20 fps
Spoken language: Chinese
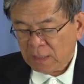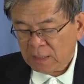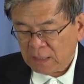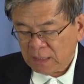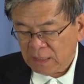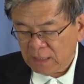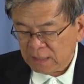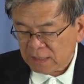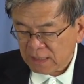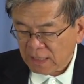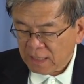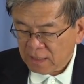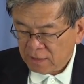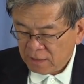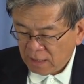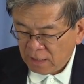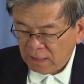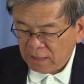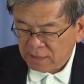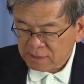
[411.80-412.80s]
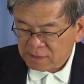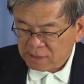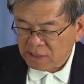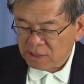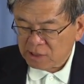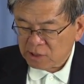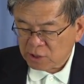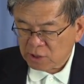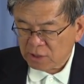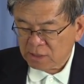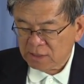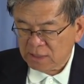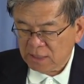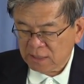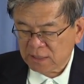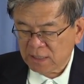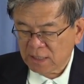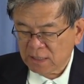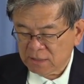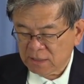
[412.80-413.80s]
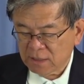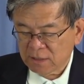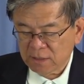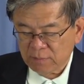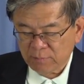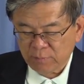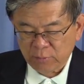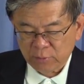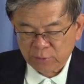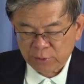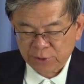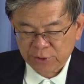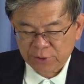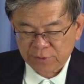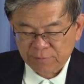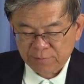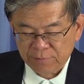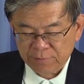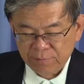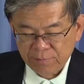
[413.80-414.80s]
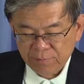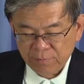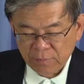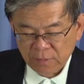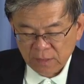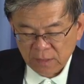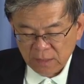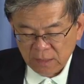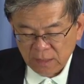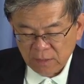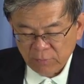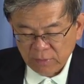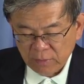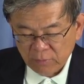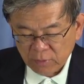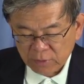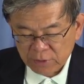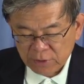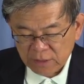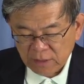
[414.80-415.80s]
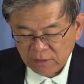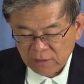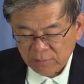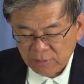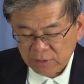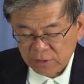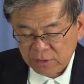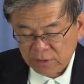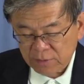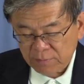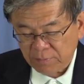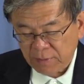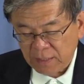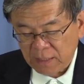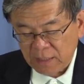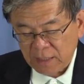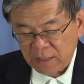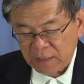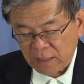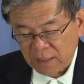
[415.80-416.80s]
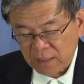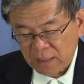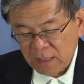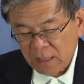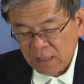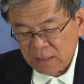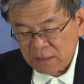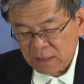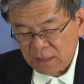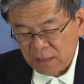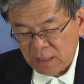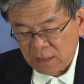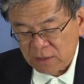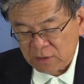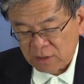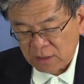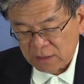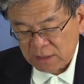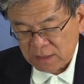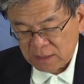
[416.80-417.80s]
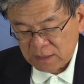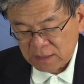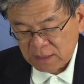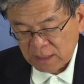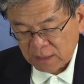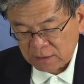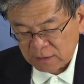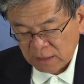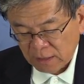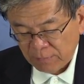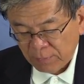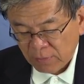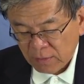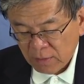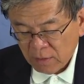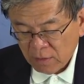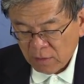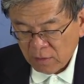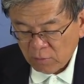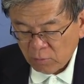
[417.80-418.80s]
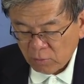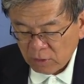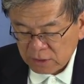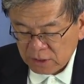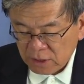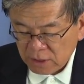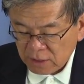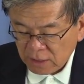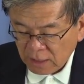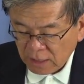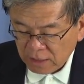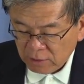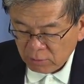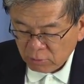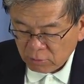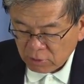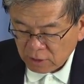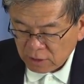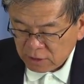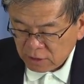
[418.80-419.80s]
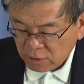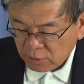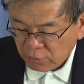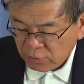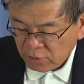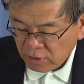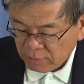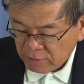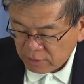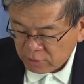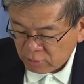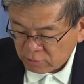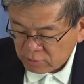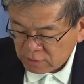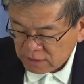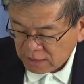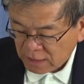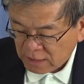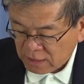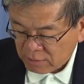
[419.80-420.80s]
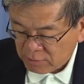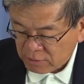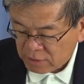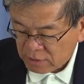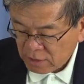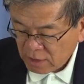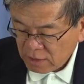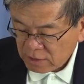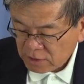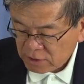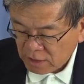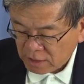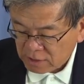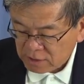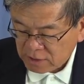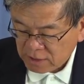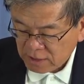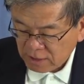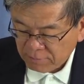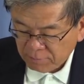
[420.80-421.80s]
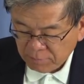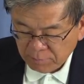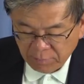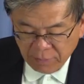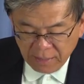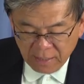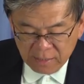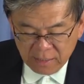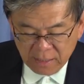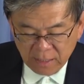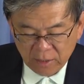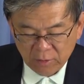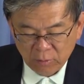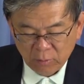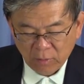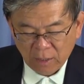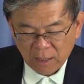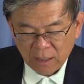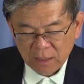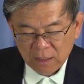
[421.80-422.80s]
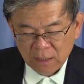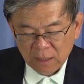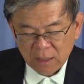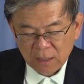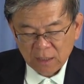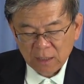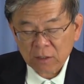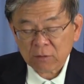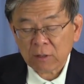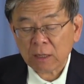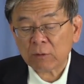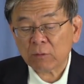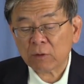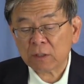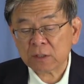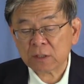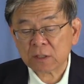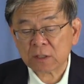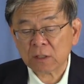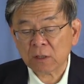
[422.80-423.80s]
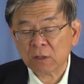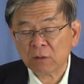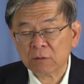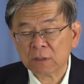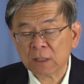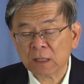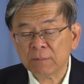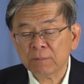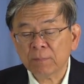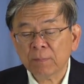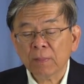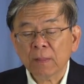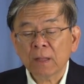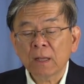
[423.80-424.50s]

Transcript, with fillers: 可以在那里见证以色列人的不是。因为我知道你们是悖逆的，是硬着颈项的。我今日还活着与你们同在，你们尚且悖逆耶和华，何况我死后呢？